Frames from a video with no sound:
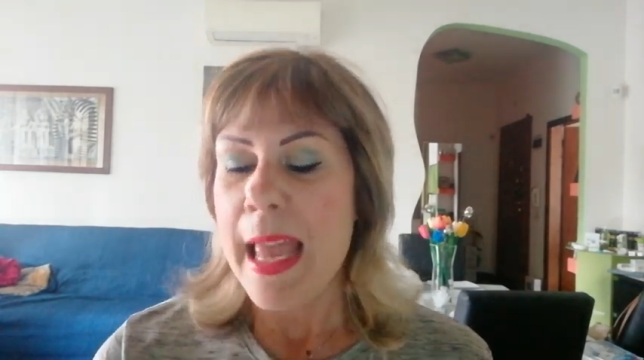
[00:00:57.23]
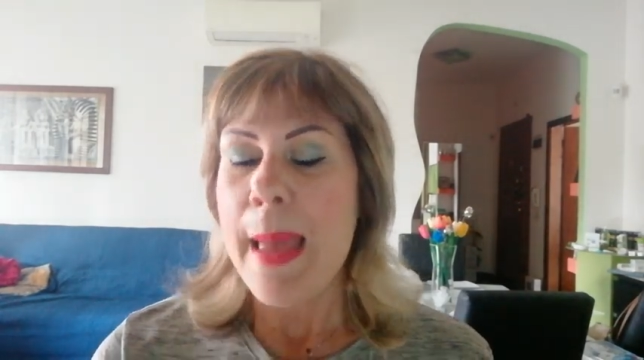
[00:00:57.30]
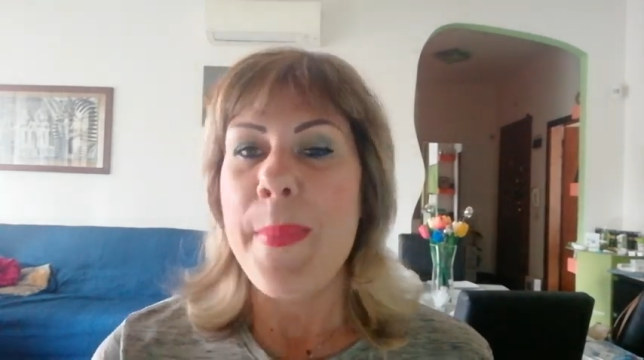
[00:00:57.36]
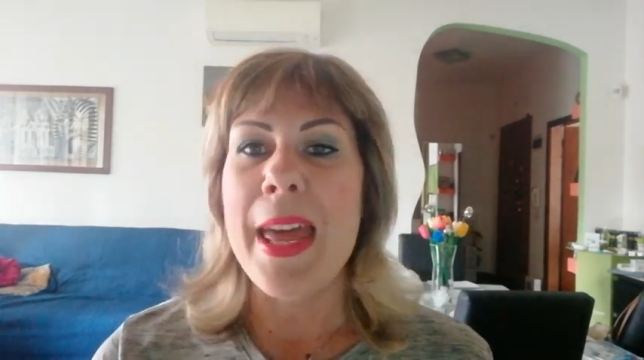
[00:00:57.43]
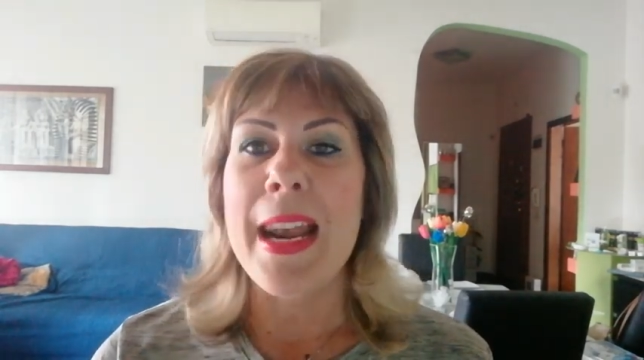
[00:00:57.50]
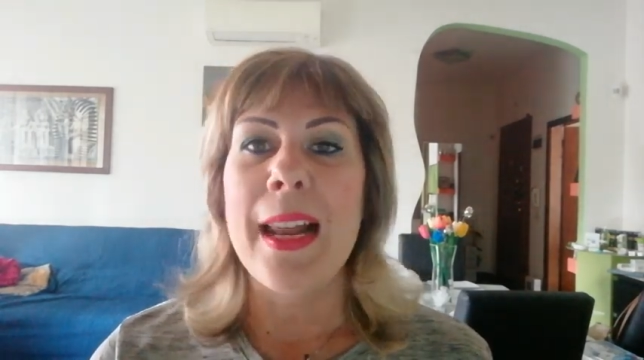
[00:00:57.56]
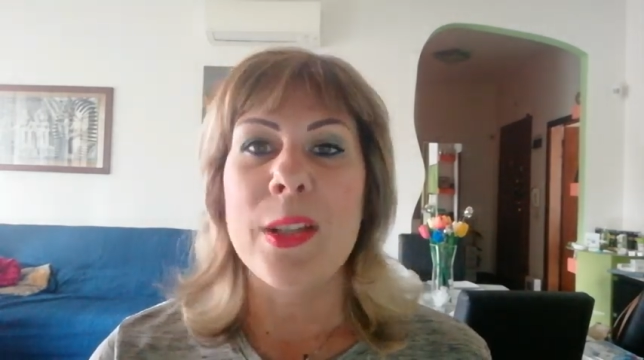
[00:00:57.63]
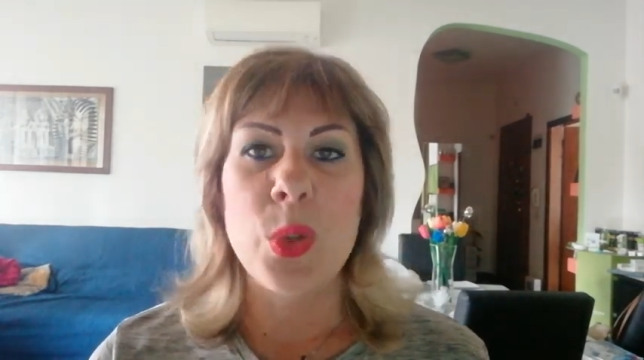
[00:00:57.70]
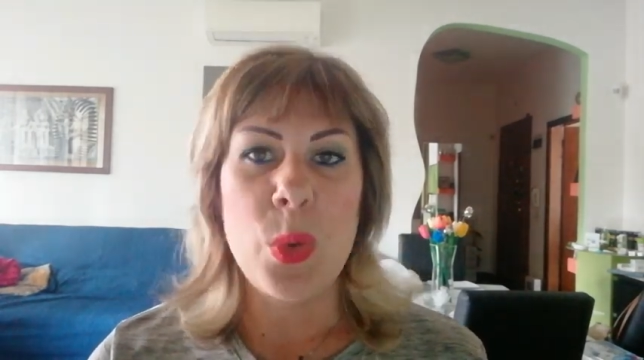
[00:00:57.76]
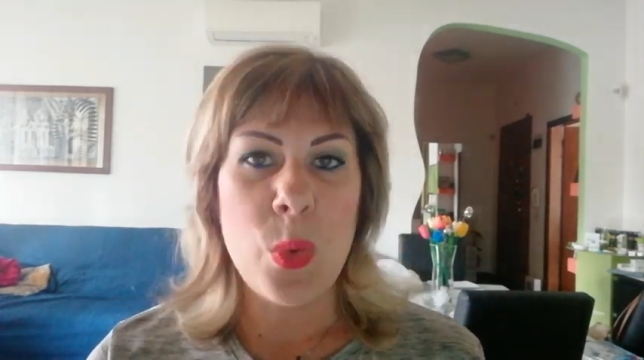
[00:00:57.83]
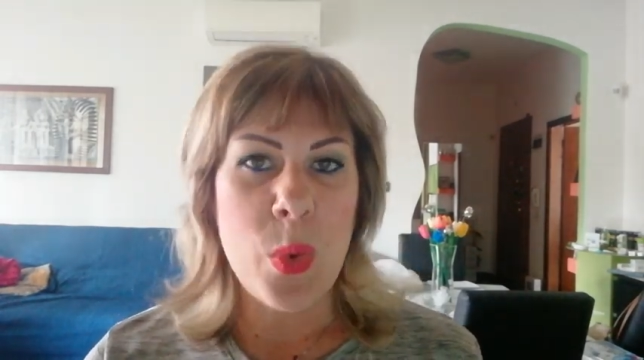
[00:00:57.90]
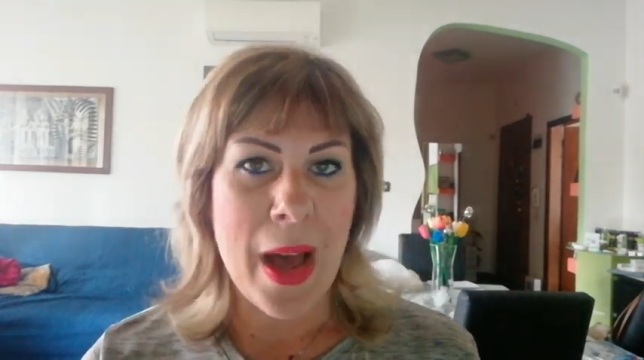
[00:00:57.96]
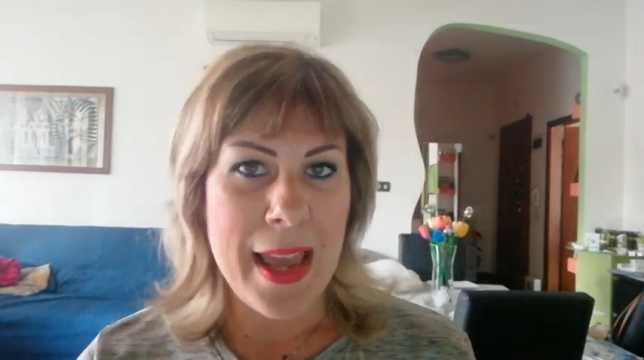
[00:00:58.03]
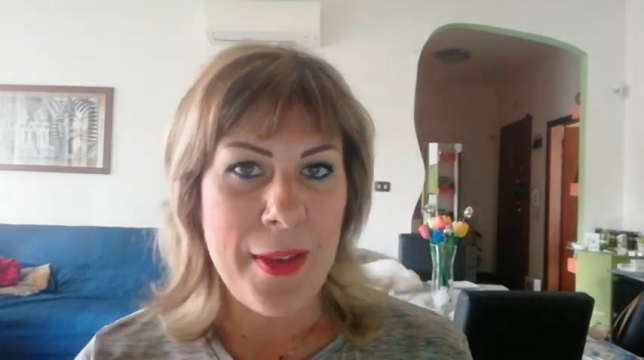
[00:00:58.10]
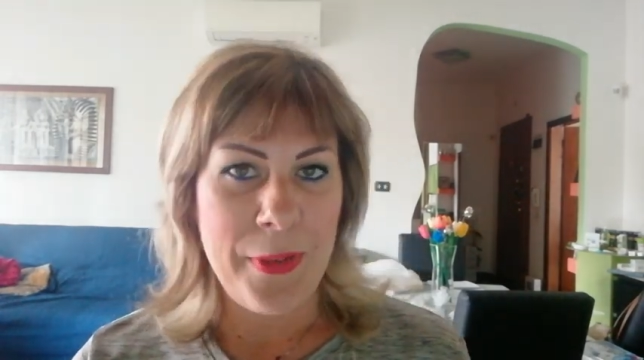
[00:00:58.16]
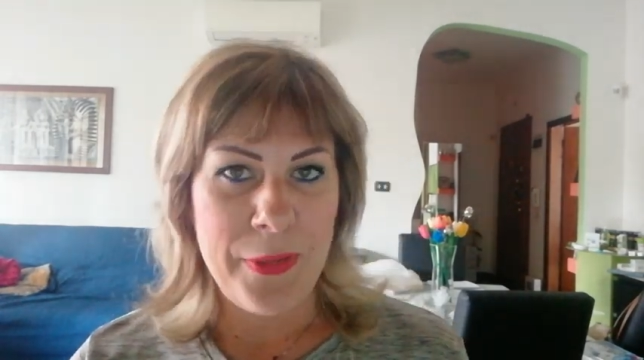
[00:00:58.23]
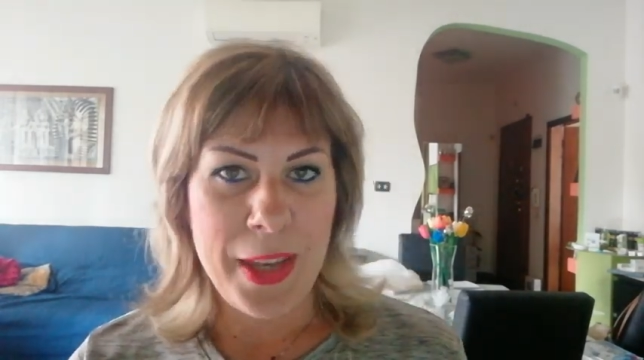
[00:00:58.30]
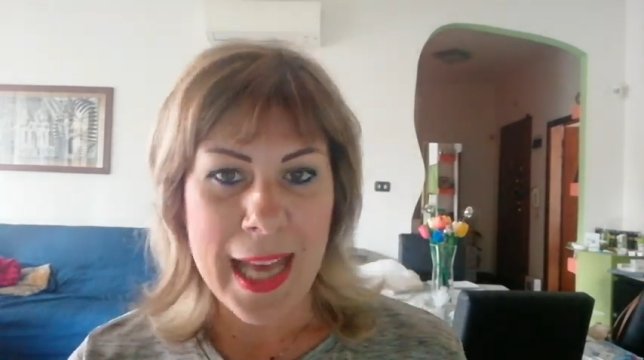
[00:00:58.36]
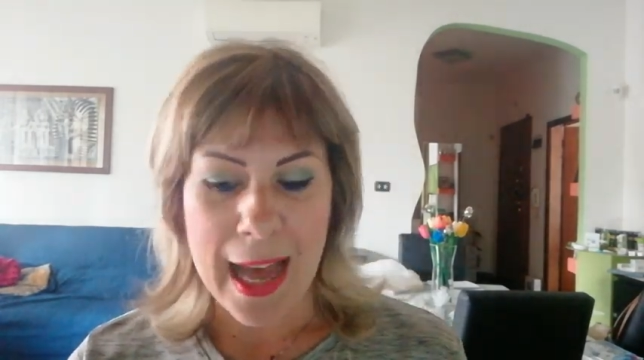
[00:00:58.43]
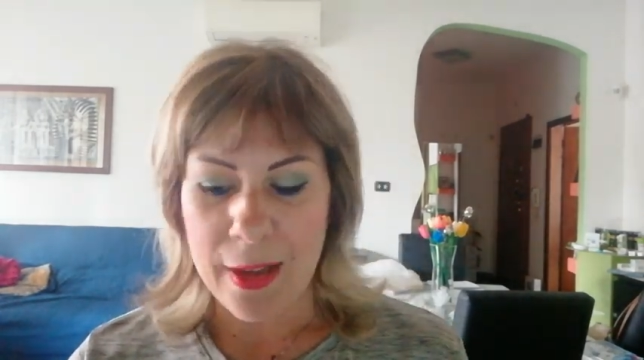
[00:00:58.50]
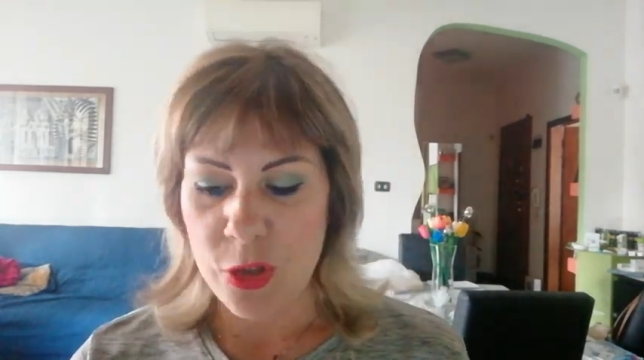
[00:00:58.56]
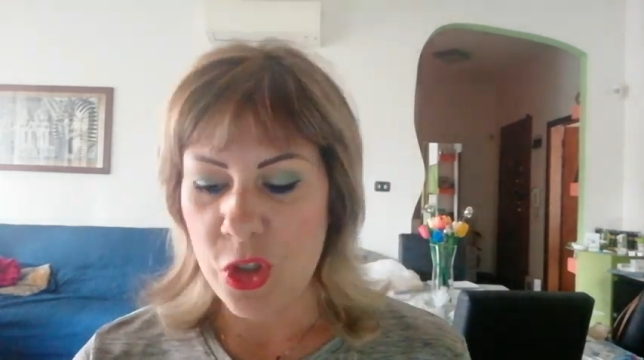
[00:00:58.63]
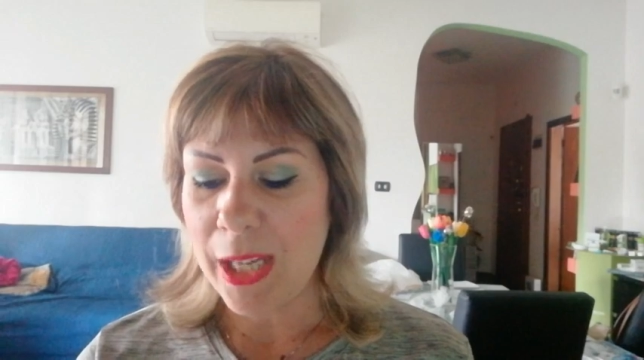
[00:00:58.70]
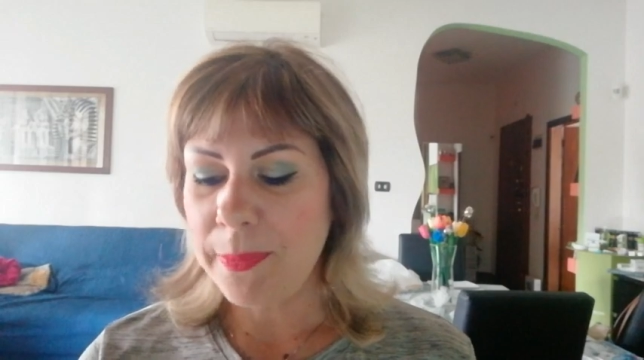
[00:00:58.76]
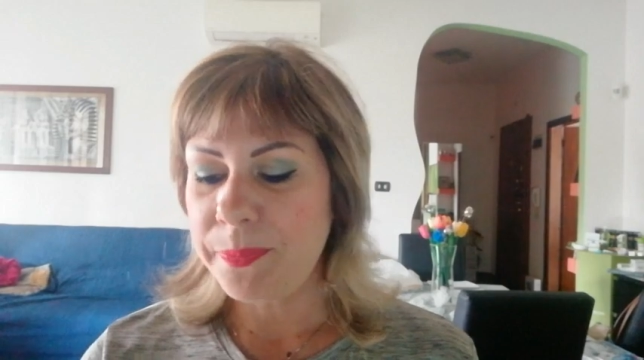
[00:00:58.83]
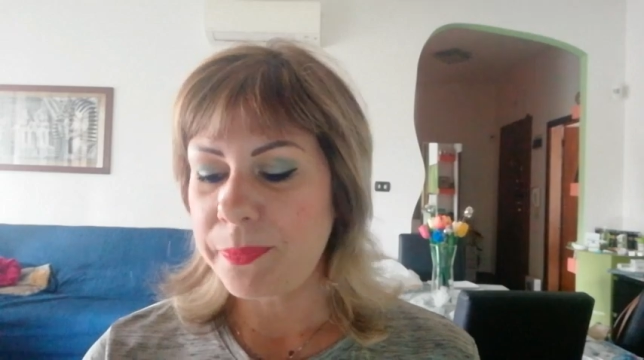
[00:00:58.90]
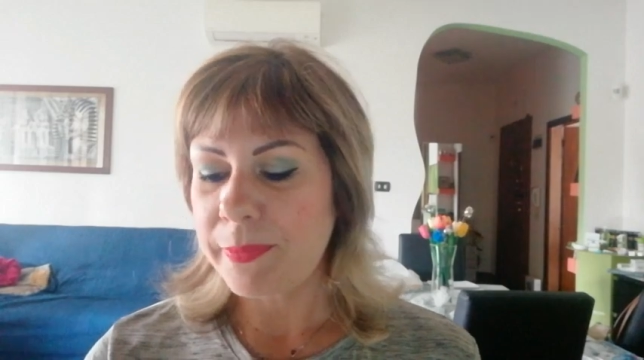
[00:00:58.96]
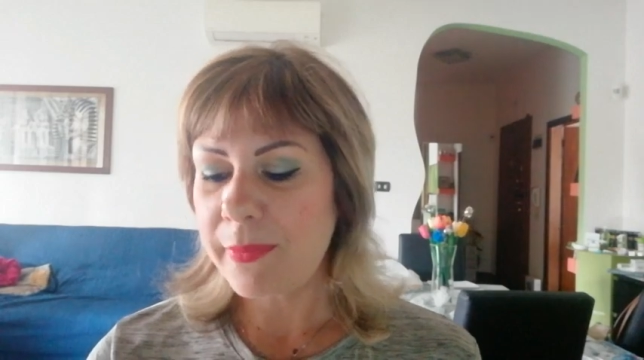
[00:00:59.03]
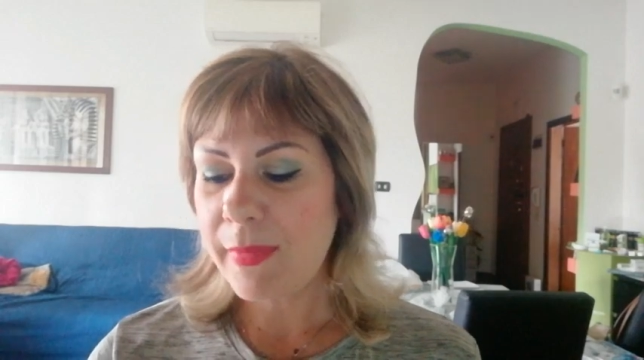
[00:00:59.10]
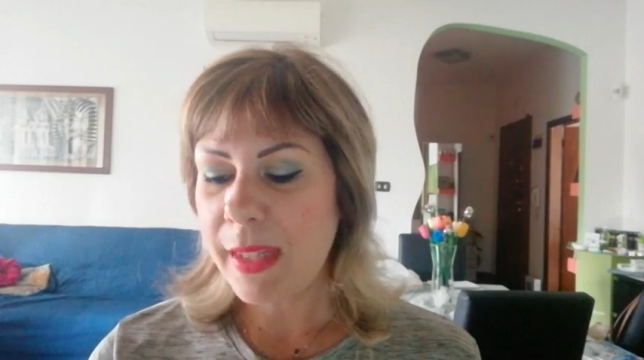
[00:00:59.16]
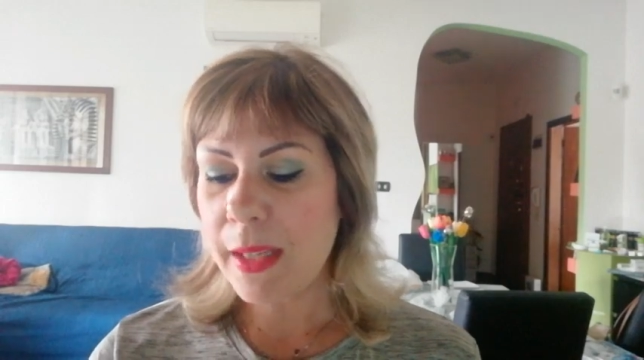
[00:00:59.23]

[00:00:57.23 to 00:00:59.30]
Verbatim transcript: per la sua efficacia